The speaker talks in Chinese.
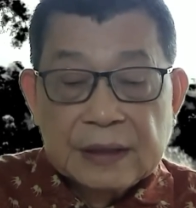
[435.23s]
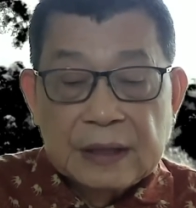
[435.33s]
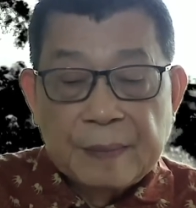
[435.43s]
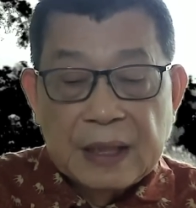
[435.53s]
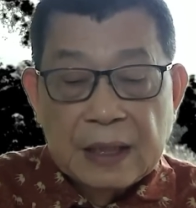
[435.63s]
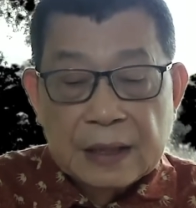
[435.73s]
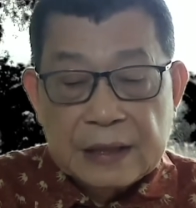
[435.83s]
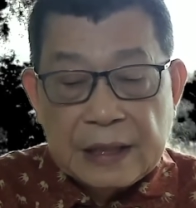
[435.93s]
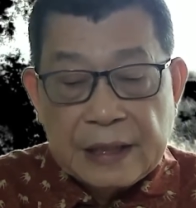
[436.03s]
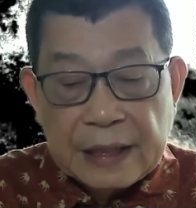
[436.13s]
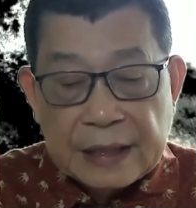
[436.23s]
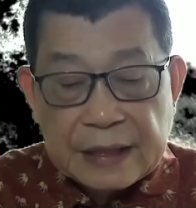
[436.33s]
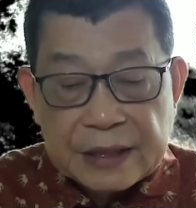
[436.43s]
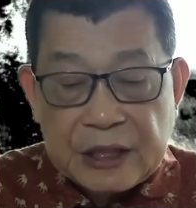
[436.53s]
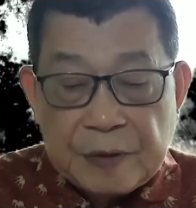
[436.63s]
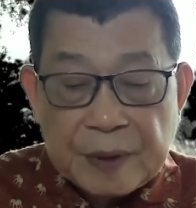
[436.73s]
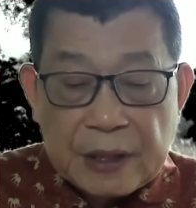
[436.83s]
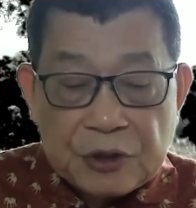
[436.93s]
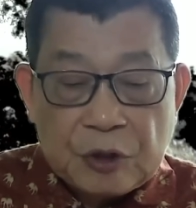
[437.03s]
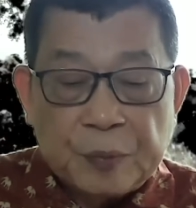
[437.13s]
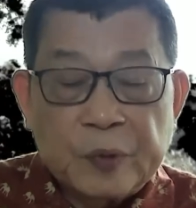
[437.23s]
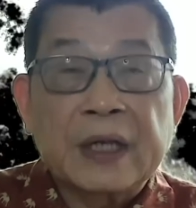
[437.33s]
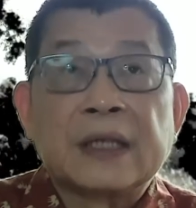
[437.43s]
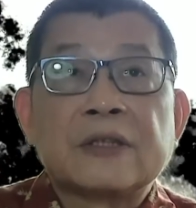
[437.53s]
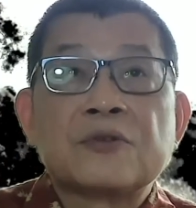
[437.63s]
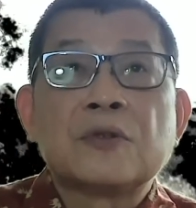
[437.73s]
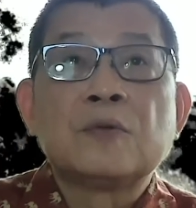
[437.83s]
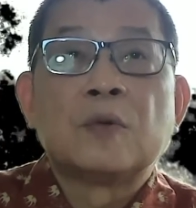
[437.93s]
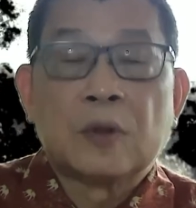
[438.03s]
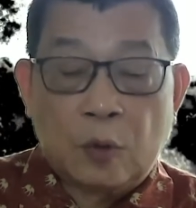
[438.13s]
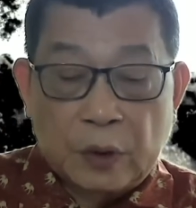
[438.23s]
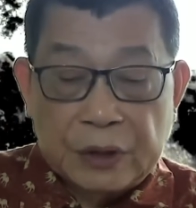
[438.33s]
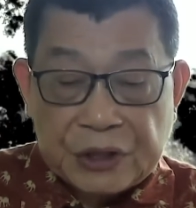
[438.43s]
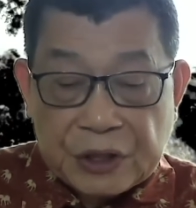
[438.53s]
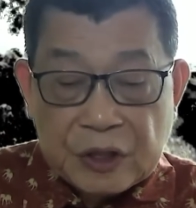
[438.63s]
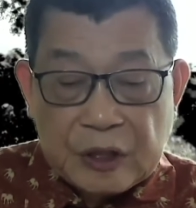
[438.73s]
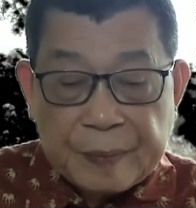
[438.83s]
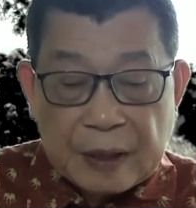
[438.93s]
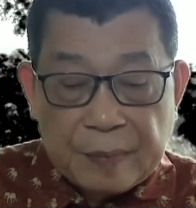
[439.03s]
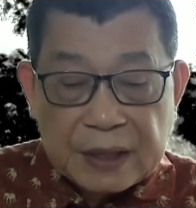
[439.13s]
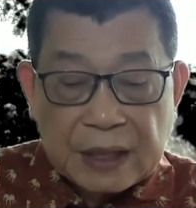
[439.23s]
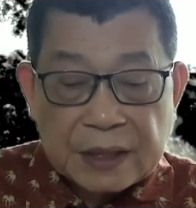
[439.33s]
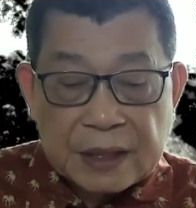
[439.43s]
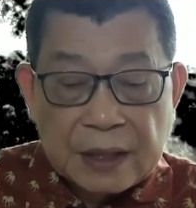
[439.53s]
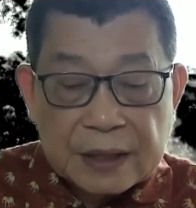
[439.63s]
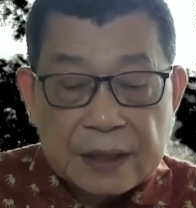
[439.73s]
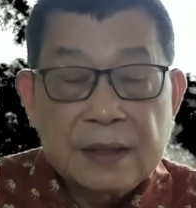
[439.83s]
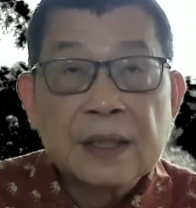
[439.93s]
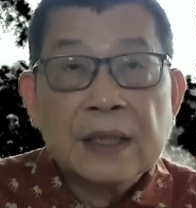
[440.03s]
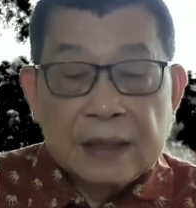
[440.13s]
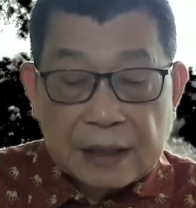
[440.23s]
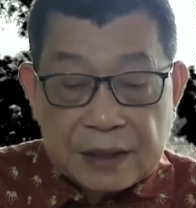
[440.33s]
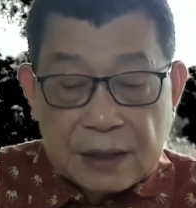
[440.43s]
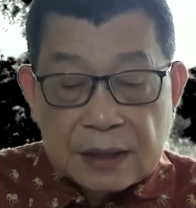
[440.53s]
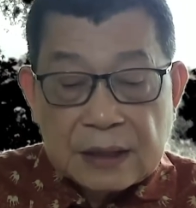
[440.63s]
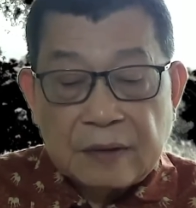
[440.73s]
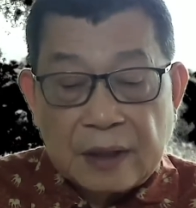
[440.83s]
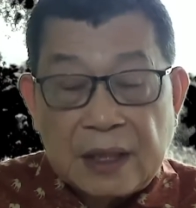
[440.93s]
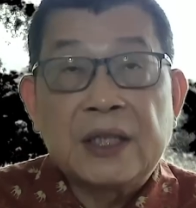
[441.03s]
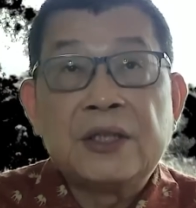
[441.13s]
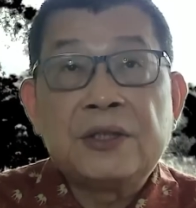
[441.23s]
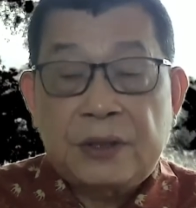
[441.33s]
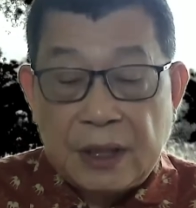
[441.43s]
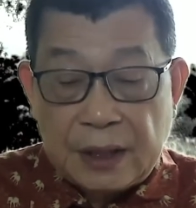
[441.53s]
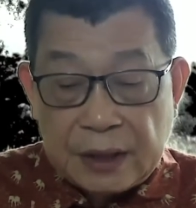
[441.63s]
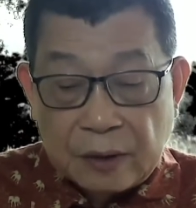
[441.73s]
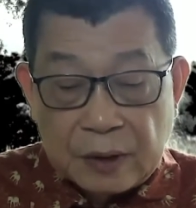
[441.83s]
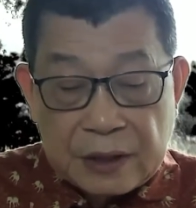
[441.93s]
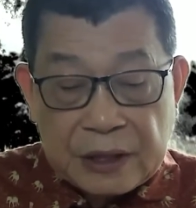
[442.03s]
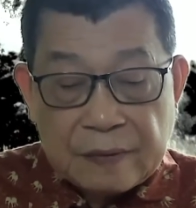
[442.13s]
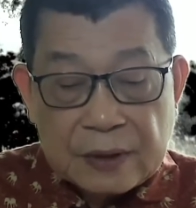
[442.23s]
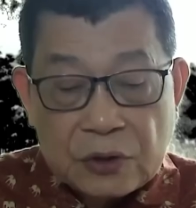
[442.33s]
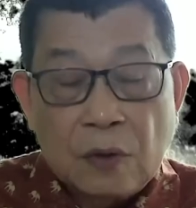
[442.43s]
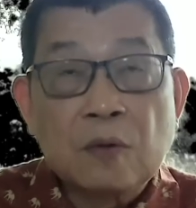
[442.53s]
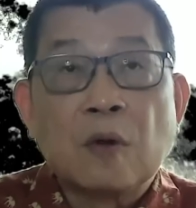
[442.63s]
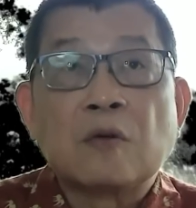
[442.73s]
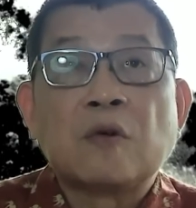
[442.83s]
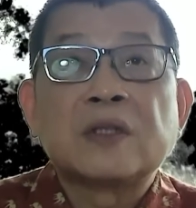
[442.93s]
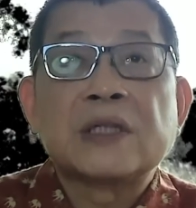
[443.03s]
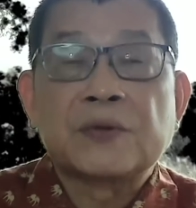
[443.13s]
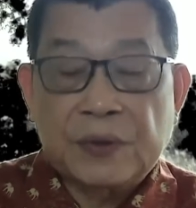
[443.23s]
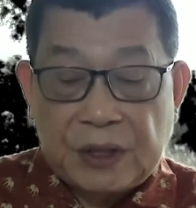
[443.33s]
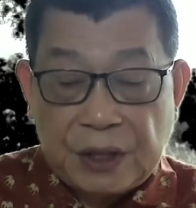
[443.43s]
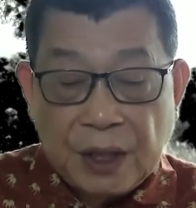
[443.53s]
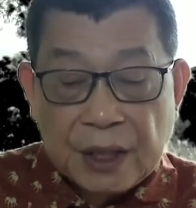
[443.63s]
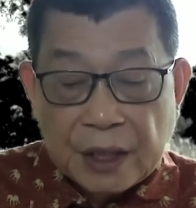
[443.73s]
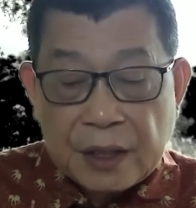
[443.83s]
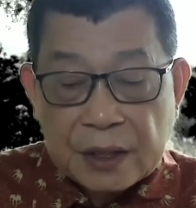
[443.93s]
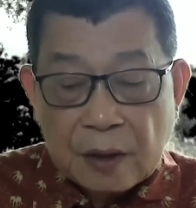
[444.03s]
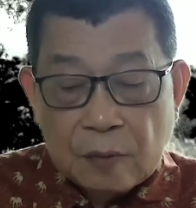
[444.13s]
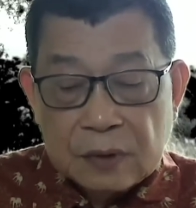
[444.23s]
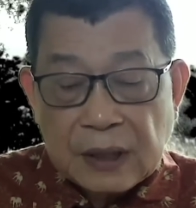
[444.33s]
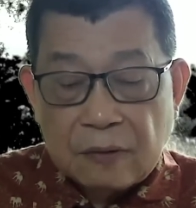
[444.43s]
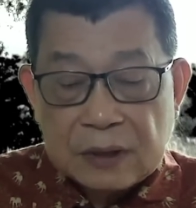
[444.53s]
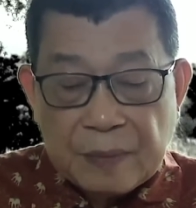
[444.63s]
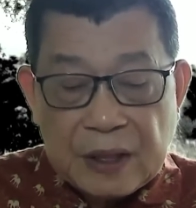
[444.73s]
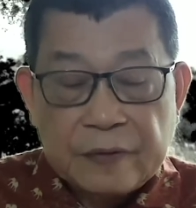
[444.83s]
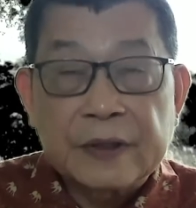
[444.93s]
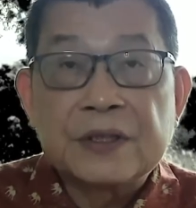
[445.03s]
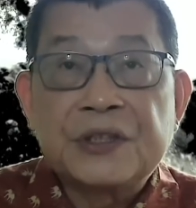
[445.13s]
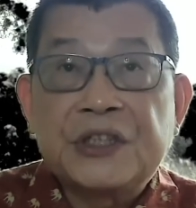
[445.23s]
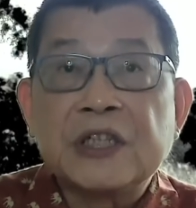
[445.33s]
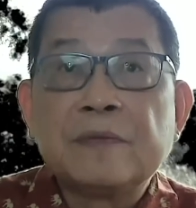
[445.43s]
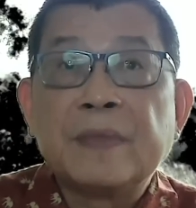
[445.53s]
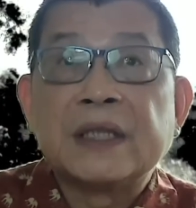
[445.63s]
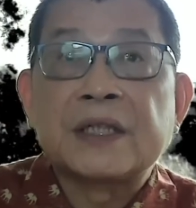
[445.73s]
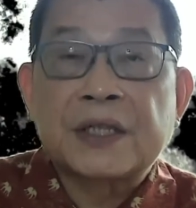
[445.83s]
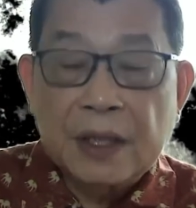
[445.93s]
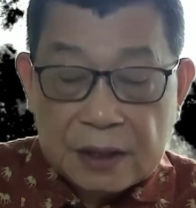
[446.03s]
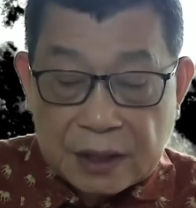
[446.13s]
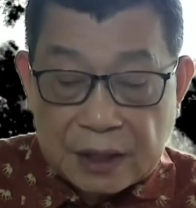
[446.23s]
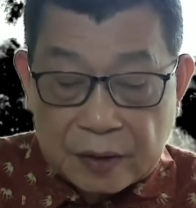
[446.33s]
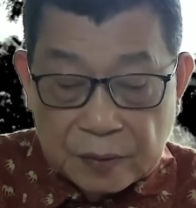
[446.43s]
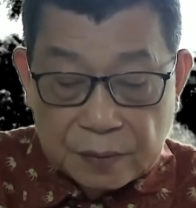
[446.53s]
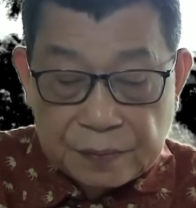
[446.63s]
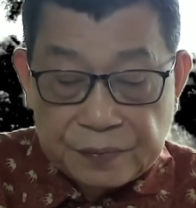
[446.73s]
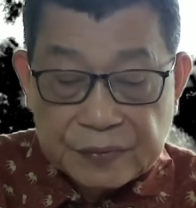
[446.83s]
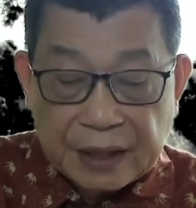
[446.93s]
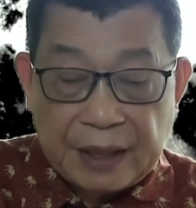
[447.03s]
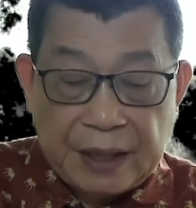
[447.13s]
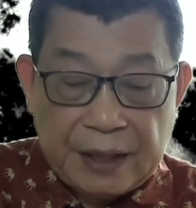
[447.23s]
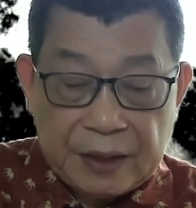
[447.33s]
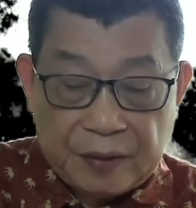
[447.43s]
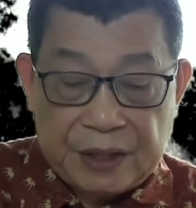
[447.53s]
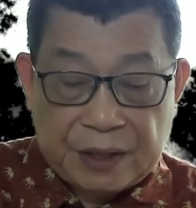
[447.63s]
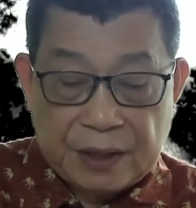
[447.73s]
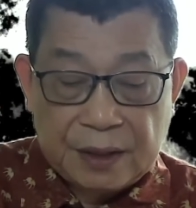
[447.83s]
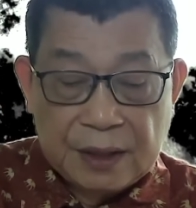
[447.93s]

那么这一天来讲，习近平也许不会看到中国获得世界杯的梦想成真，但至少在体育界，有人希望中国国家主席能收到这么一份精美的生日礼物。哎，有意思。